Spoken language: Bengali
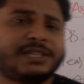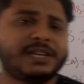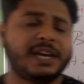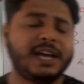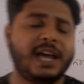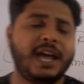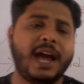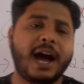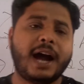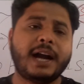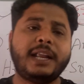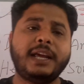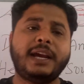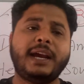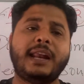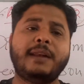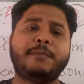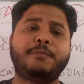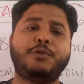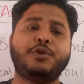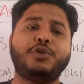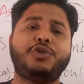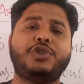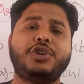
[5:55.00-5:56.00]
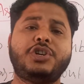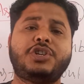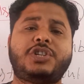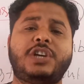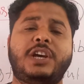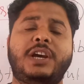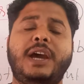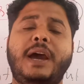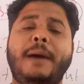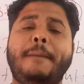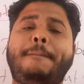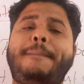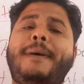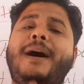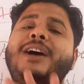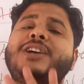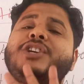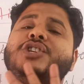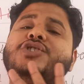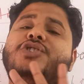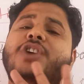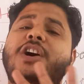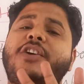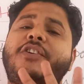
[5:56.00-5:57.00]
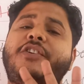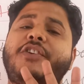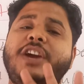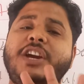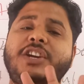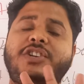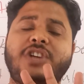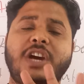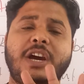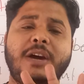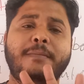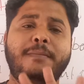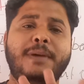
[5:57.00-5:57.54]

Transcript: যে এই আর্টিকেল বত্রিশে পাঁচটা রিট